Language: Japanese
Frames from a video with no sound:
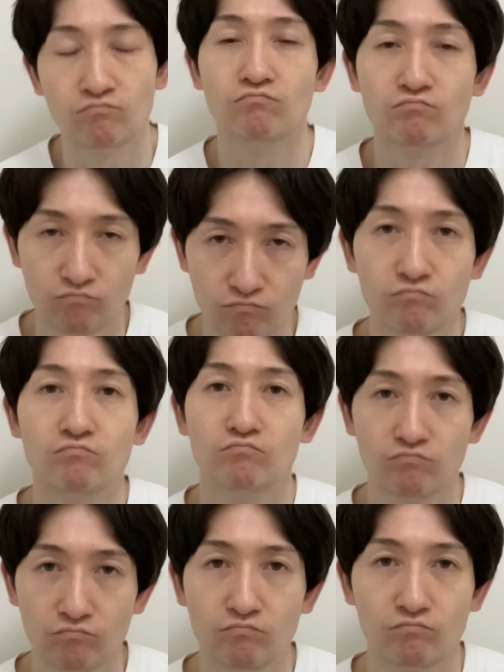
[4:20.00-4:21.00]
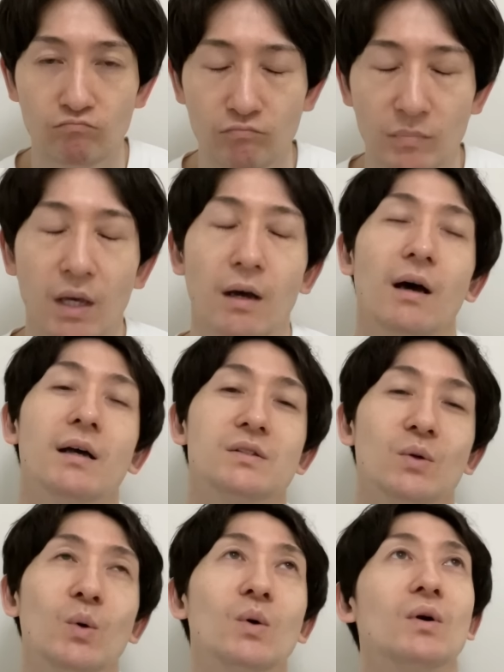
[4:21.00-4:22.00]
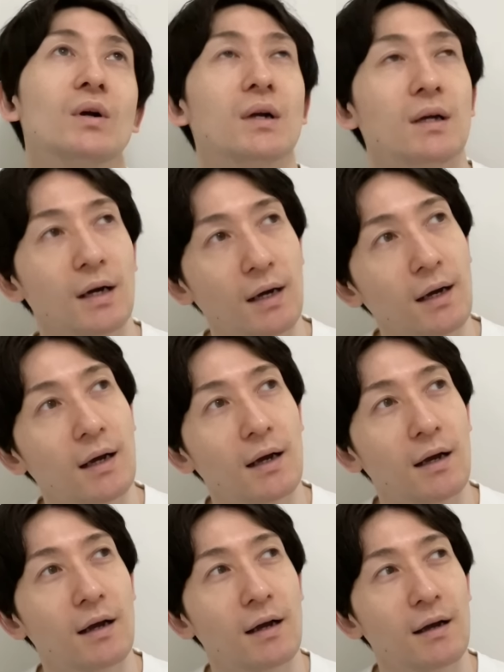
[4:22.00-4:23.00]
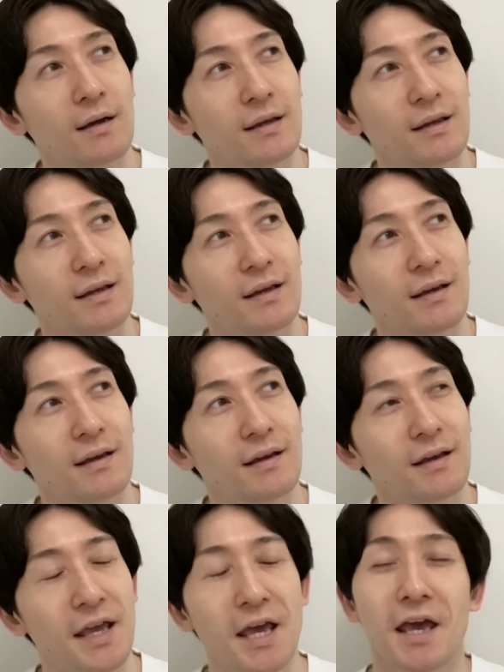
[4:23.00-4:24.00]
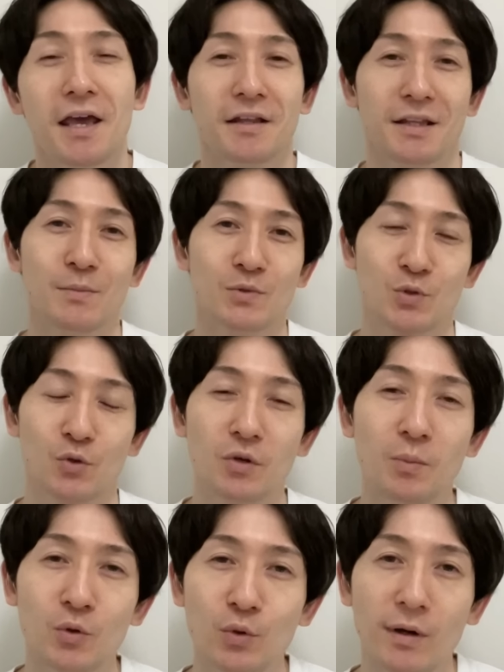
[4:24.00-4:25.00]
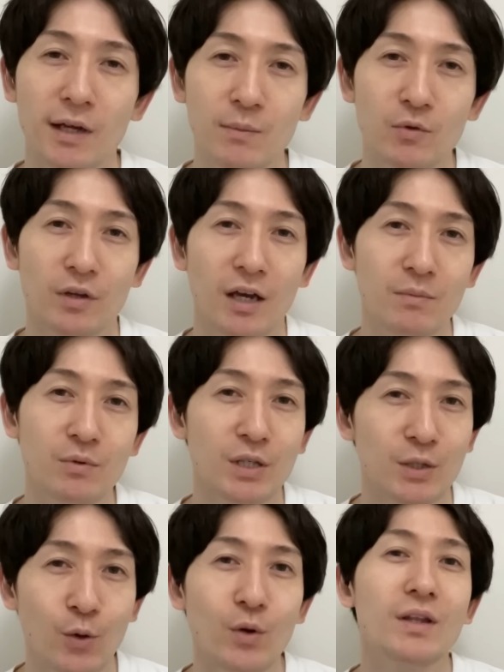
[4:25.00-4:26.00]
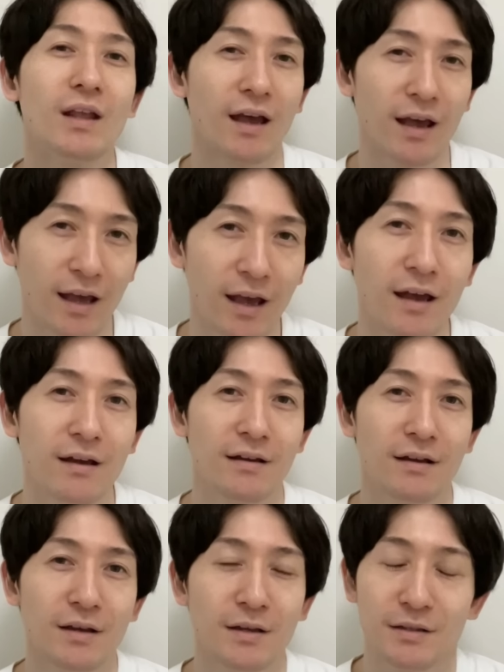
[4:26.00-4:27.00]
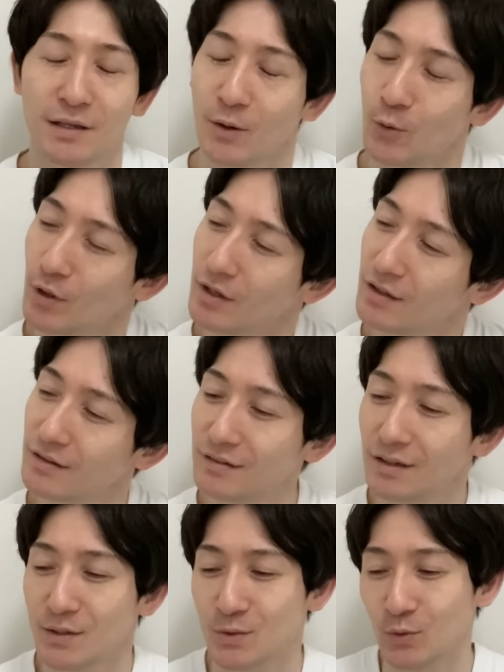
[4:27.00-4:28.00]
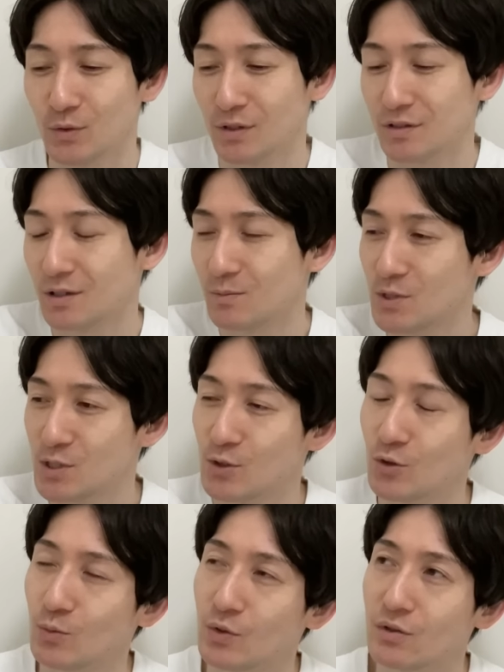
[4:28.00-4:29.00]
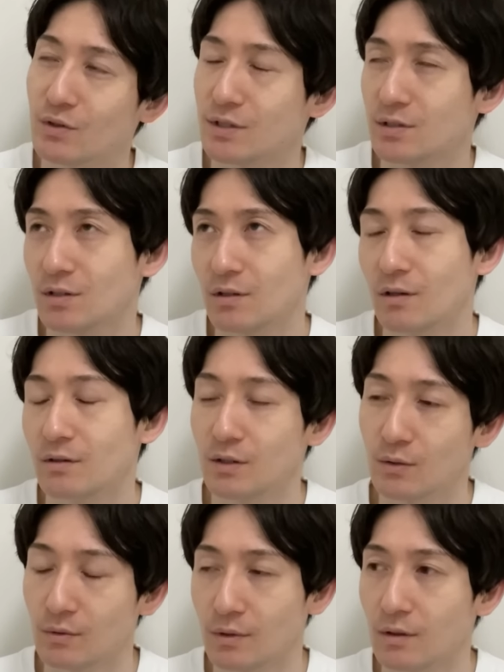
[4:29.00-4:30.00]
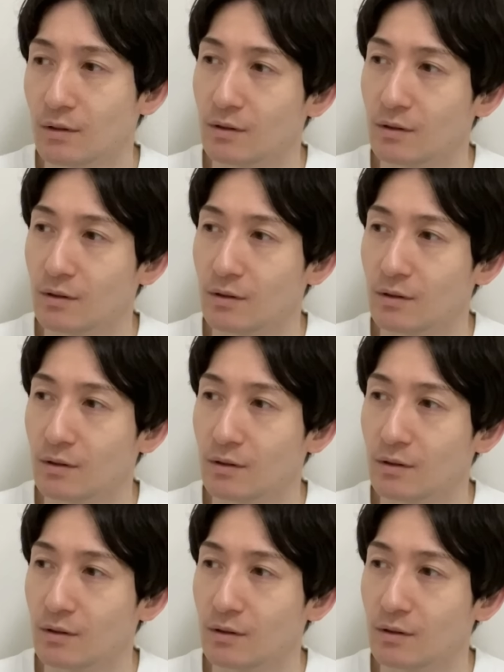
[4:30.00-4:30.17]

んうんあそっかえー、えでもその元彼もだいぶひどいねいや俺だったらそんな寂しい思いはさせないけどな